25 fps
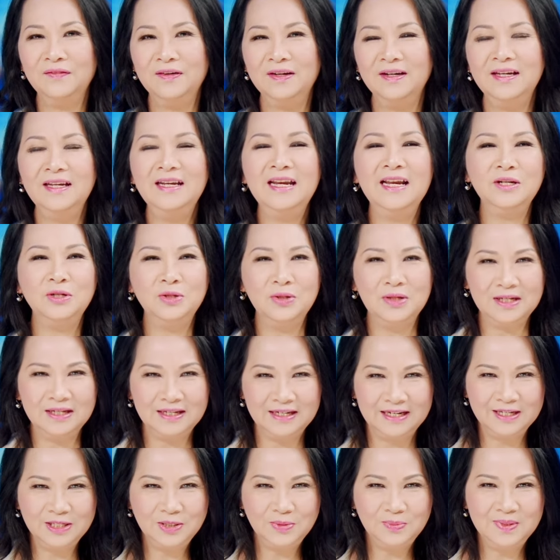với đài truyền
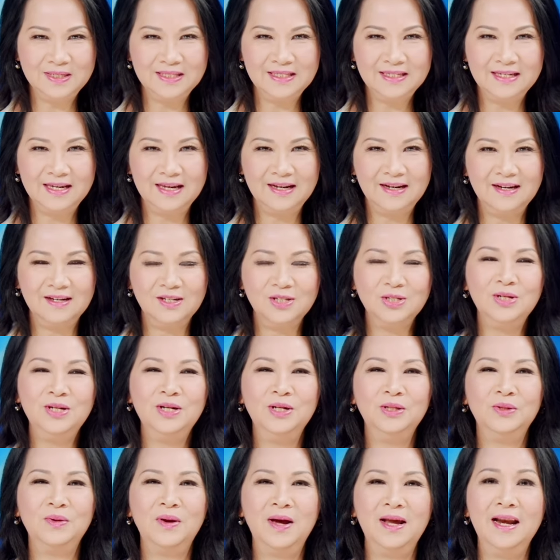hình SPTN ở số
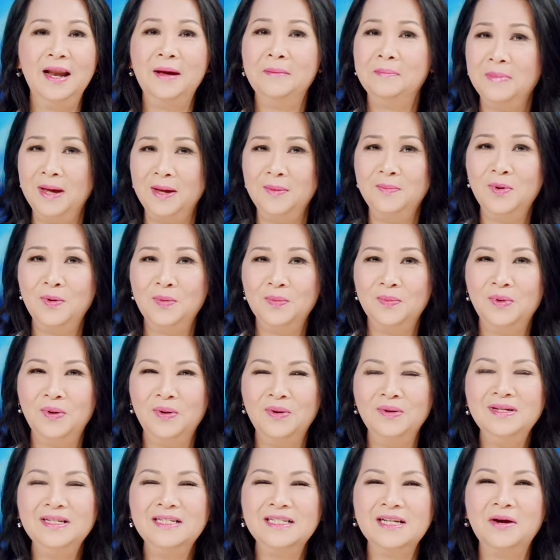điện thoại là
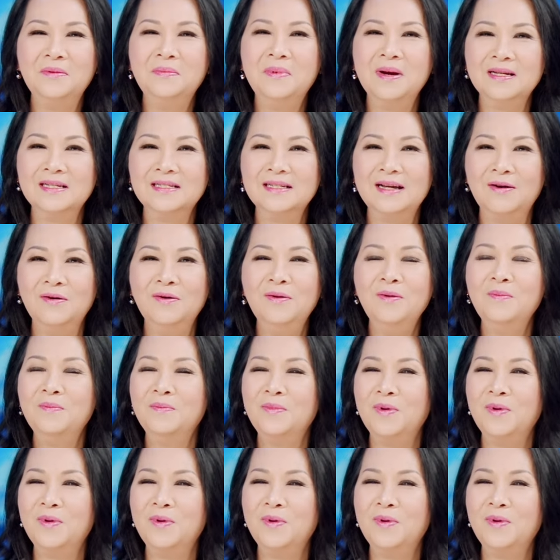714 636